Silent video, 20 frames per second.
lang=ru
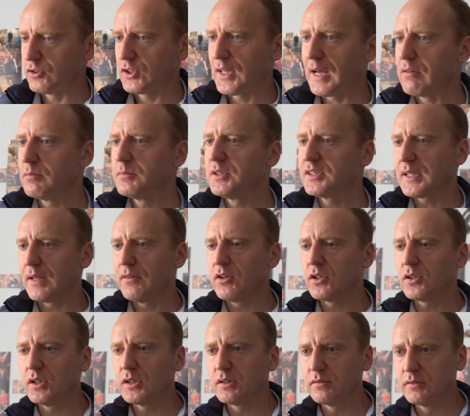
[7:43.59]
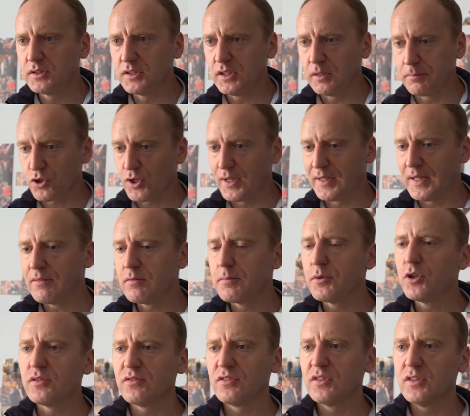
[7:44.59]
вот я вам не советую этого делать. Потому что когда вы
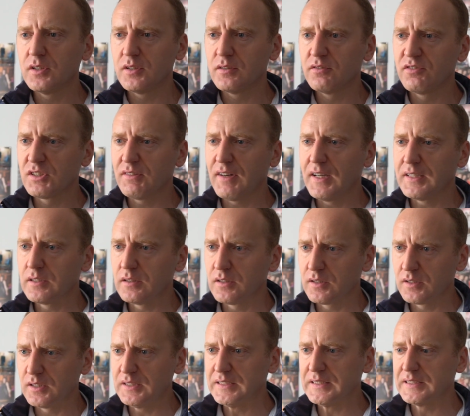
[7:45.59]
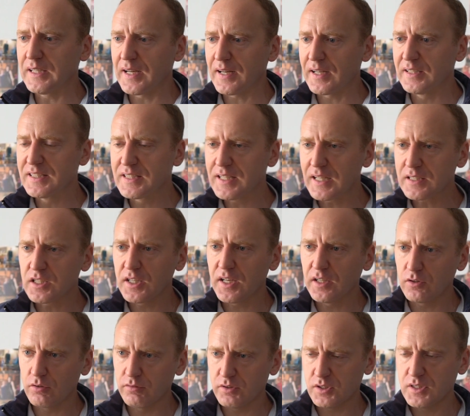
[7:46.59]
придете э, вызывать из организации,
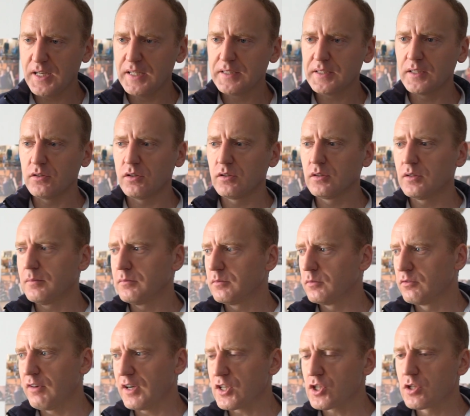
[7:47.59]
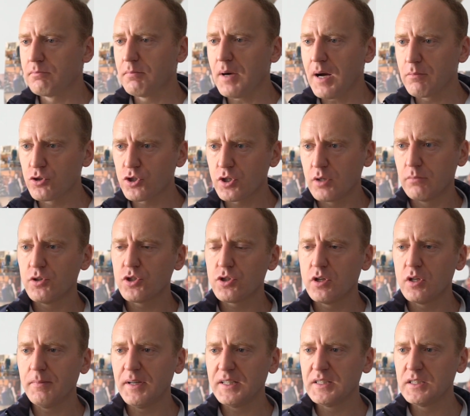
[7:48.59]
которую вы знаете, которая там вашим бабушкам
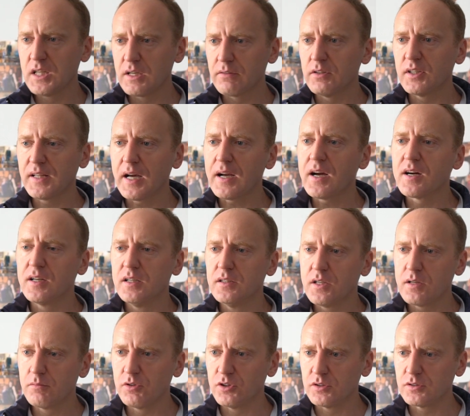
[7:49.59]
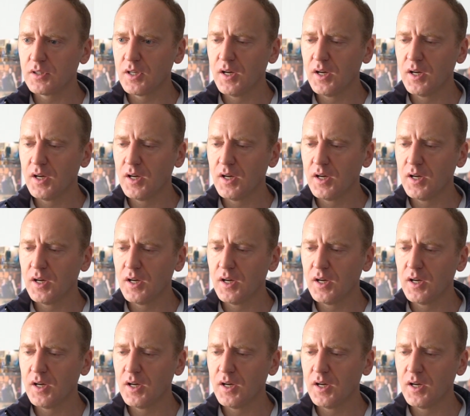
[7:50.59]
еще ремонтировала, да, как ремонт,